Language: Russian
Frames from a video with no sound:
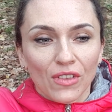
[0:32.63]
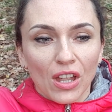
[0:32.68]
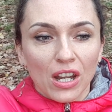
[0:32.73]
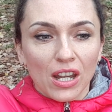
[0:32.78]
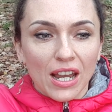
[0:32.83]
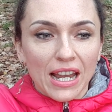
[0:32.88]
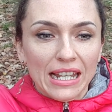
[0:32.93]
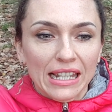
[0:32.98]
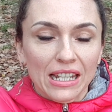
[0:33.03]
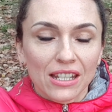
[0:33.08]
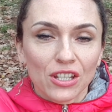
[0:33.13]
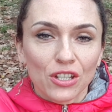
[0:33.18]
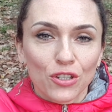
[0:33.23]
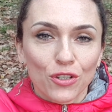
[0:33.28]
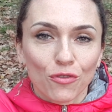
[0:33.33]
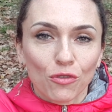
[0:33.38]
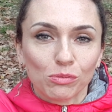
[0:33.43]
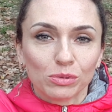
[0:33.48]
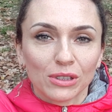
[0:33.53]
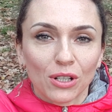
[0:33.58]
реально
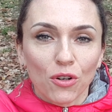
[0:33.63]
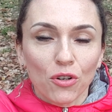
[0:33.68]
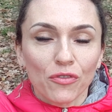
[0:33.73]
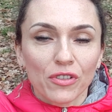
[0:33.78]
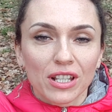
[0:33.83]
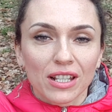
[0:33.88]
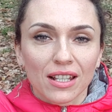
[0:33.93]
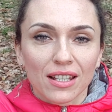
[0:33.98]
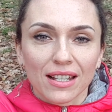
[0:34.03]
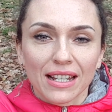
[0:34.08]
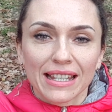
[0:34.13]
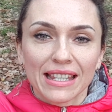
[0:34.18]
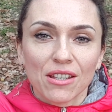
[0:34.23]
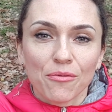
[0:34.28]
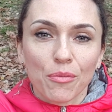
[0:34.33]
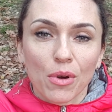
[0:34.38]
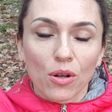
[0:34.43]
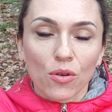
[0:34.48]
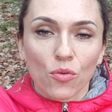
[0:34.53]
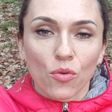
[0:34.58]
ничего плохого сказать не
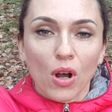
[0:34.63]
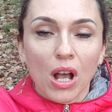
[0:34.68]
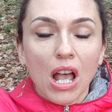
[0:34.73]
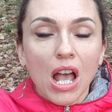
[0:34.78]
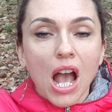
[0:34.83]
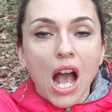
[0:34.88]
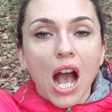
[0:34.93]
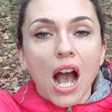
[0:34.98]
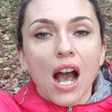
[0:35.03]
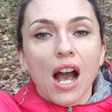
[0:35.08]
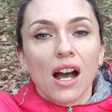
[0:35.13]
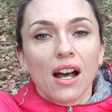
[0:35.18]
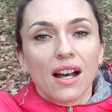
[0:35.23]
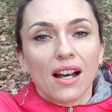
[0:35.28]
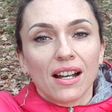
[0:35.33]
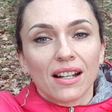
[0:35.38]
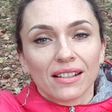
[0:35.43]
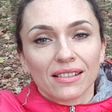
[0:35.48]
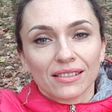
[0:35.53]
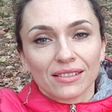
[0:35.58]
могу.
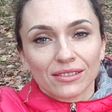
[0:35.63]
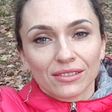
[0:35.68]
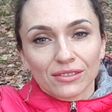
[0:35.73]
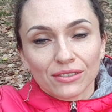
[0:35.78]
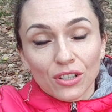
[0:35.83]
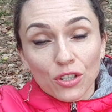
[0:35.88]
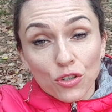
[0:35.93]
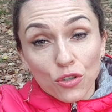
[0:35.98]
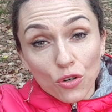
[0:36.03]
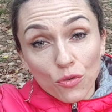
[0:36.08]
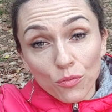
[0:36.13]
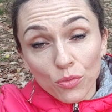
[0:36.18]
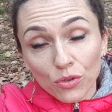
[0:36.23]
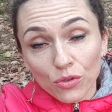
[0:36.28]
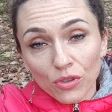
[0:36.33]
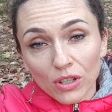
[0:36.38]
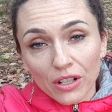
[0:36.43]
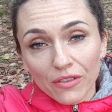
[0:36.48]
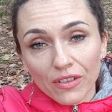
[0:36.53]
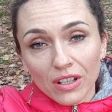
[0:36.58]
А о чем
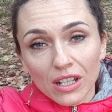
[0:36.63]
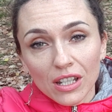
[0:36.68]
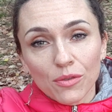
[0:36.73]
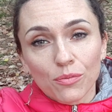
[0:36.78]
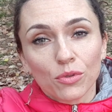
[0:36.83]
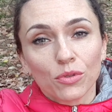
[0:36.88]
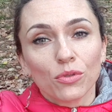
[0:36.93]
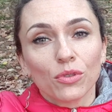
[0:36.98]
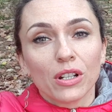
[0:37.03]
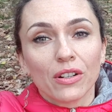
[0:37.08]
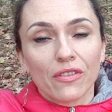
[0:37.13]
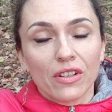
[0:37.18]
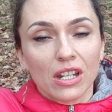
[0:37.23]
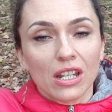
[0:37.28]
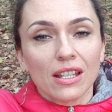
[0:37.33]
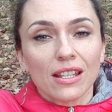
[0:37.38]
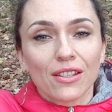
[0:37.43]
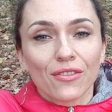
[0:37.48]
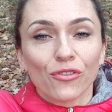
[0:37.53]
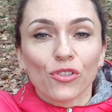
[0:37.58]
буду говорить? Буду
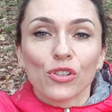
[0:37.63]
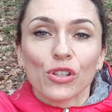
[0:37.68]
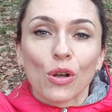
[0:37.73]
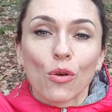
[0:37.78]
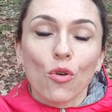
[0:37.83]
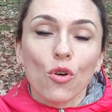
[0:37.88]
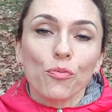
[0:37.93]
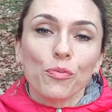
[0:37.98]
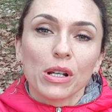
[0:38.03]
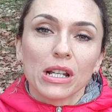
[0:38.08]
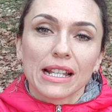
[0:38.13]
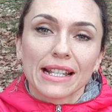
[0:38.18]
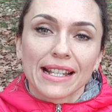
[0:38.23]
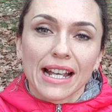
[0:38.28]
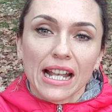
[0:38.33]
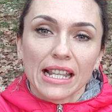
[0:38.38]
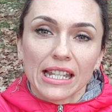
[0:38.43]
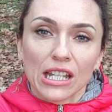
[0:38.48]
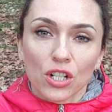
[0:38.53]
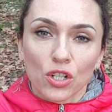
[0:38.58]
говорить сегодня о
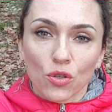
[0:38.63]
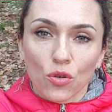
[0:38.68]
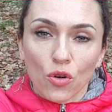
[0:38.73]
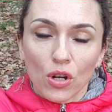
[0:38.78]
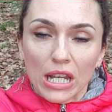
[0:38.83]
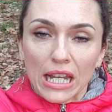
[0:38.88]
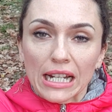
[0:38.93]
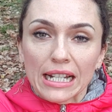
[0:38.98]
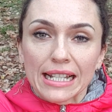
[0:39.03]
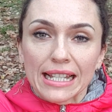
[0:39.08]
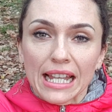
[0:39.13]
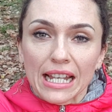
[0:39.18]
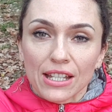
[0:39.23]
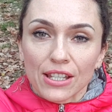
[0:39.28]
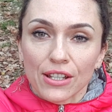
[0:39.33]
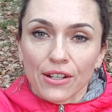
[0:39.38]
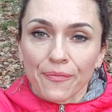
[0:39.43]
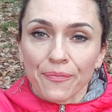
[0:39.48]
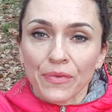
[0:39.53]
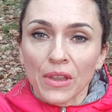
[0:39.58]
полицейской школе.
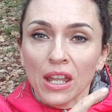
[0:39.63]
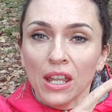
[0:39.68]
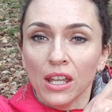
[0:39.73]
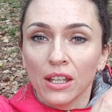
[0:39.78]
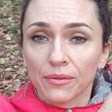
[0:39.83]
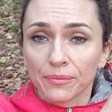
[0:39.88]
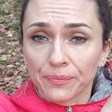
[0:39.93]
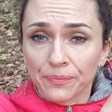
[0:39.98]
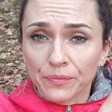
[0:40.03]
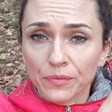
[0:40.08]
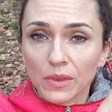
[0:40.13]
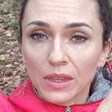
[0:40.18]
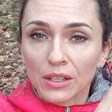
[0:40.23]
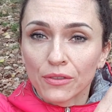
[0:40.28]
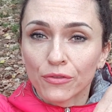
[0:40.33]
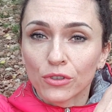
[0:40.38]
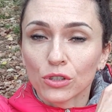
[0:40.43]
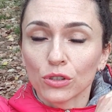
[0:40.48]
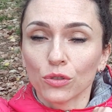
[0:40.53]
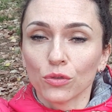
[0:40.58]
Кстати,
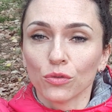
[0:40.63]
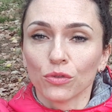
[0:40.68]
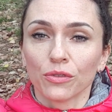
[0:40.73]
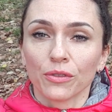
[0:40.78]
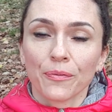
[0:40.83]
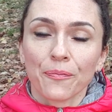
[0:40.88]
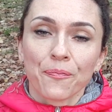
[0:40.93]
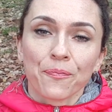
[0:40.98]
вот тут